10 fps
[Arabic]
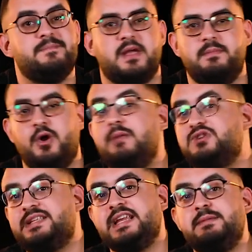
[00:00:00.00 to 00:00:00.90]
طيب لو انا
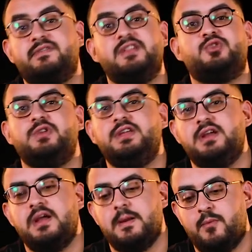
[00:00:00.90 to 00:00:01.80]
مش قادر اجيب ايفان توني
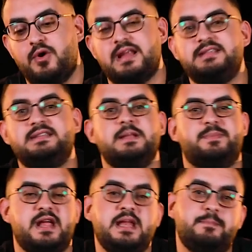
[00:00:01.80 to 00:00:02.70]
ممكن انزل
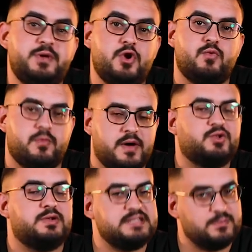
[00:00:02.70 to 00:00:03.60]
لبرانم بيومو
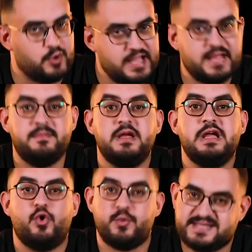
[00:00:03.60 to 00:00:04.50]
برضه نازل مهاجم
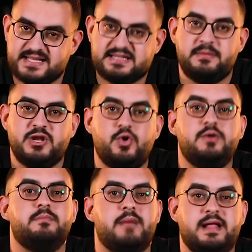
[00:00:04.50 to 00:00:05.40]
وب 6
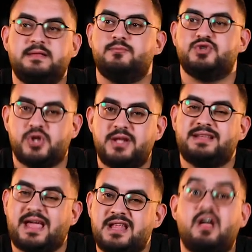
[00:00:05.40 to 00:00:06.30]
مليون مقدم
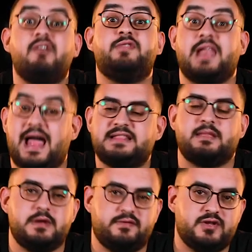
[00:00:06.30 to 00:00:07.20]
مستويات كانت افضل
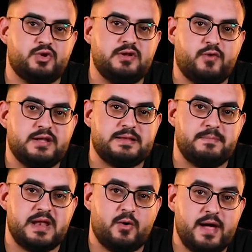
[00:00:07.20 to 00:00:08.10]
حتى من ايفان توني في وقت
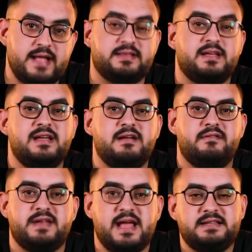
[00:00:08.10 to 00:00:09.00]
من الاوقات
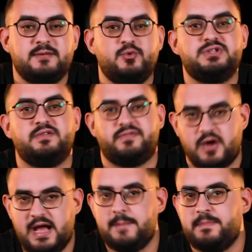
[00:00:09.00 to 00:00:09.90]
في نهايه الموسم في
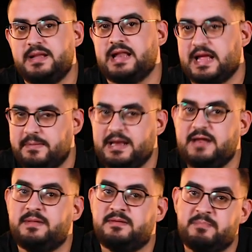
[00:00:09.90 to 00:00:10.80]
واحد من اللعيبه
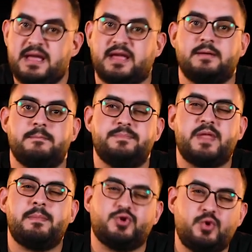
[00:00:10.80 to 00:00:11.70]
اللي بدماغي دماغي
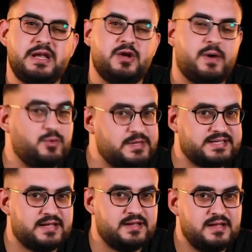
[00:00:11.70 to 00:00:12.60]
طب هتروح لايوان
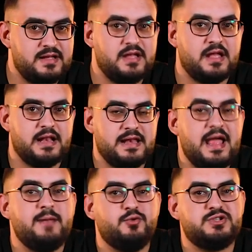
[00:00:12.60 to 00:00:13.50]
ويسا اللي
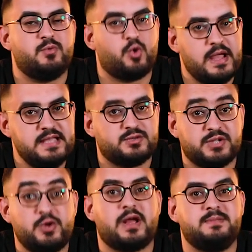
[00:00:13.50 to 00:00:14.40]
نهى الموسم كويس
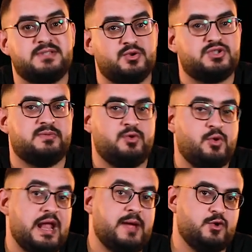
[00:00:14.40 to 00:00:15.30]
وسعره 5.5
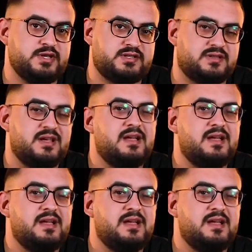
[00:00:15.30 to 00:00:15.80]
مليون لاعب وسط